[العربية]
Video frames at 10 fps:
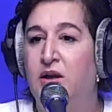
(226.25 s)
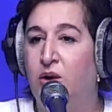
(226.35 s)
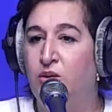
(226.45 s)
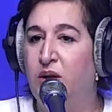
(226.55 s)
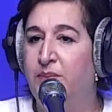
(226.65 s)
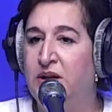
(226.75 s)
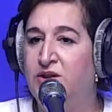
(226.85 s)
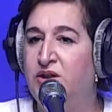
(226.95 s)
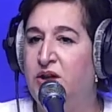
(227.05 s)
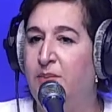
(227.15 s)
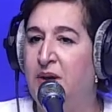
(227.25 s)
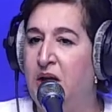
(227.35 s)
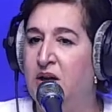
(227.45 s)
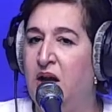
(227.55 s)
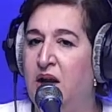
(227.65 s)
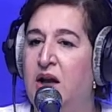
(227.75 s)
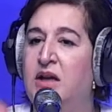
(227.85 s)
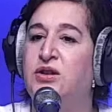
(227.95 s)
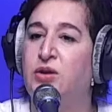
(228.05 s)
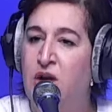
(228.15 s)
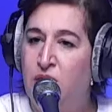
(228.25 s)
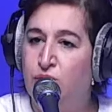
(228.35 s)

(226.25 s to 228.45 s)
يا خويا بالك شي يعمل هكا على خاطر